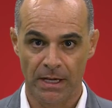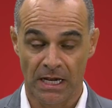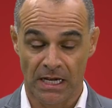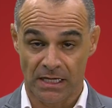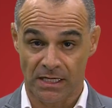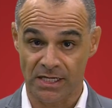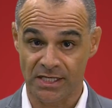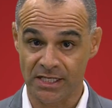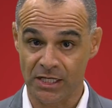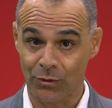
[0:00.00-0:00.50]

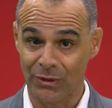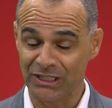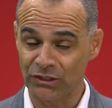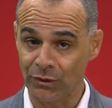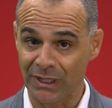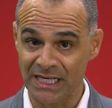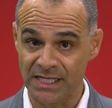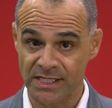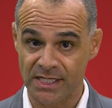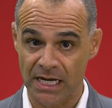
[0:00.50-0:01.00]
Estão
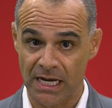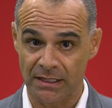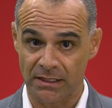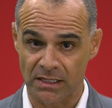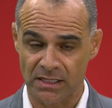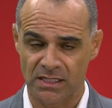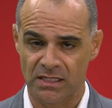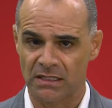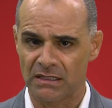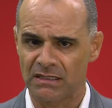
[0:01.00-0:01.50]

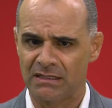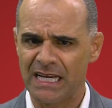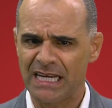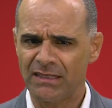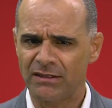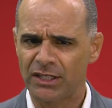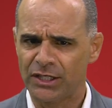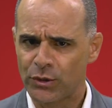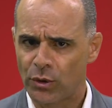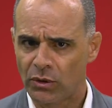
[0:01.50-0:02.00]
atualizadas,
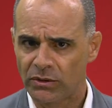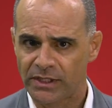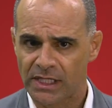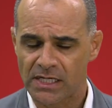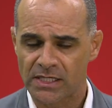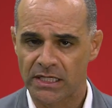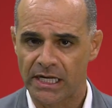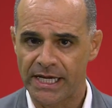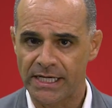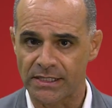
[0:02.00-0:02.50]
dentre
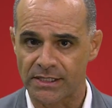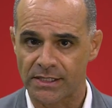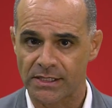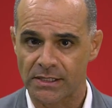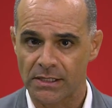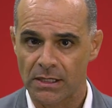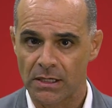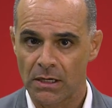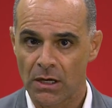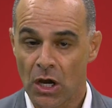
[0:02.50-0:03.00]
outras leis,
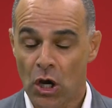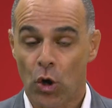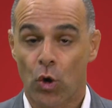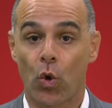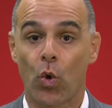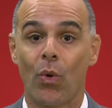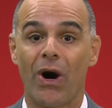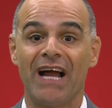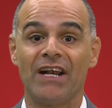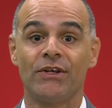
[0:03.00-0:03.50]

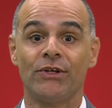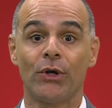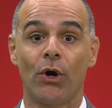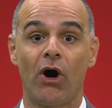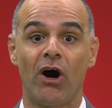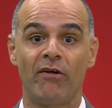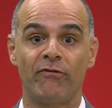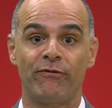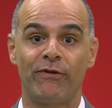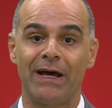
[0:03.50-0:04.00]
com a
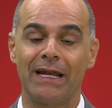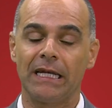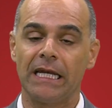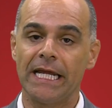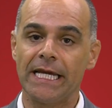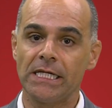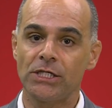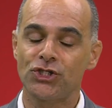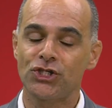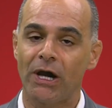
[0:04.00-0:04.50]
nova
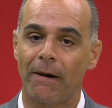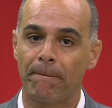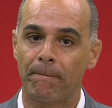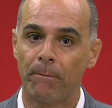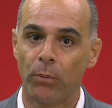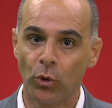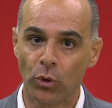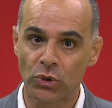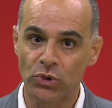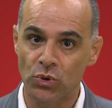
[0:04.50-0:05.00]
Lei de
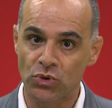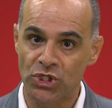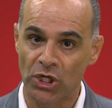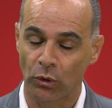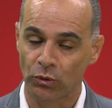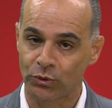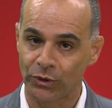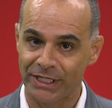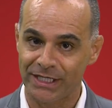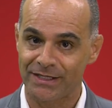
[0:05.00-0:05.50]
Abuso de
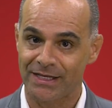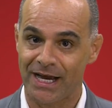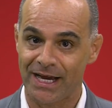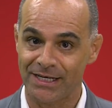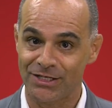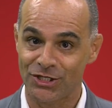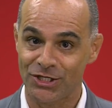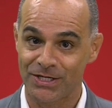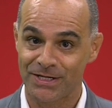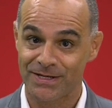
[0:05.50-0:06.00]

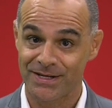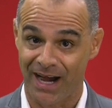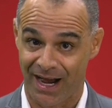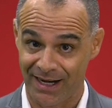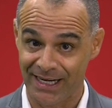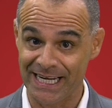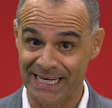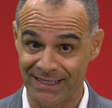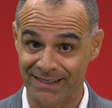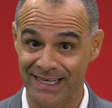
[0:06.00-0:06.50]
Autoridade, a
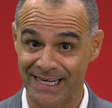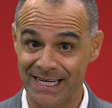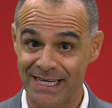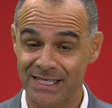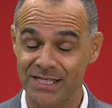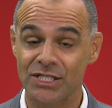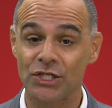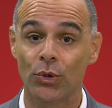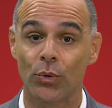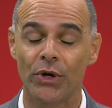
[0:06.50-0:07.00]
Lei
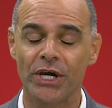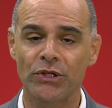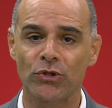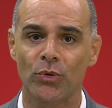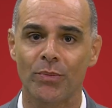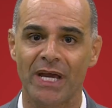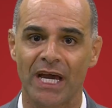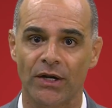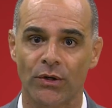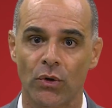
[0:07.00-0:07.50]

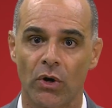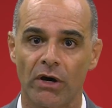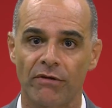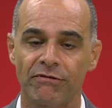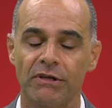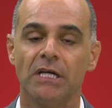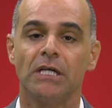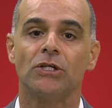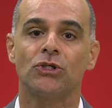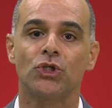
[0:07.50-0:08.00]

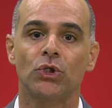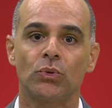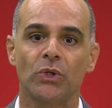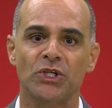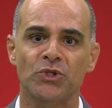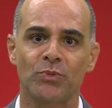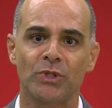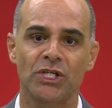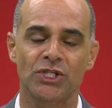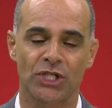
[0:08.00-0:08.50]
13869 de
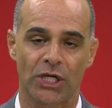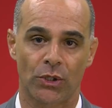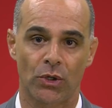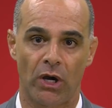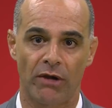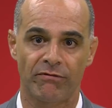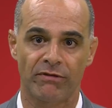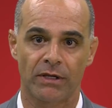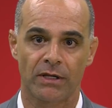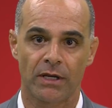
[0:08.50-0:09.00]

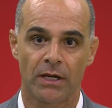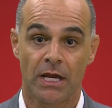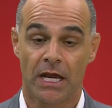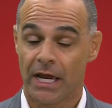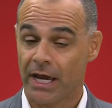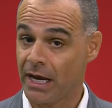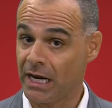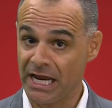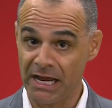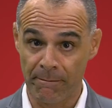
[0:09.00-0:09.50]
2019.
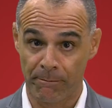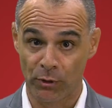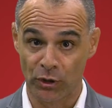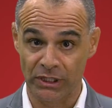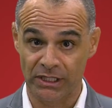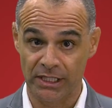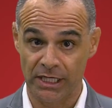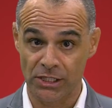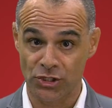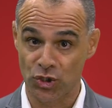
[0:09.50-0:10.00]
Ela é
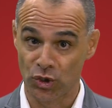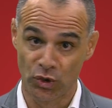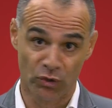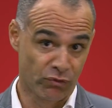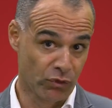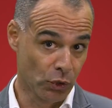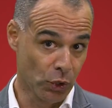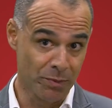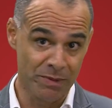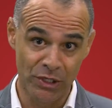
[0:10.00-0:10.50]
importante no
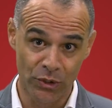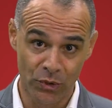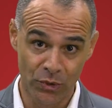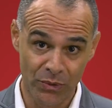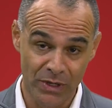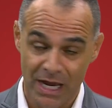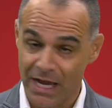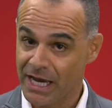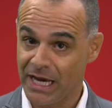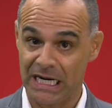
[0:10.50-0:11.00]
volume 1,
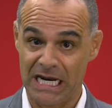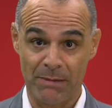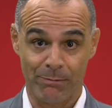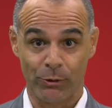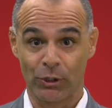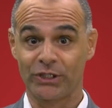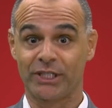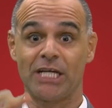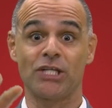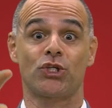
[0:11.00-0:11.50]
ela é
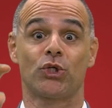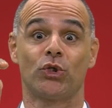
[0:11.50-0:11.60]
importante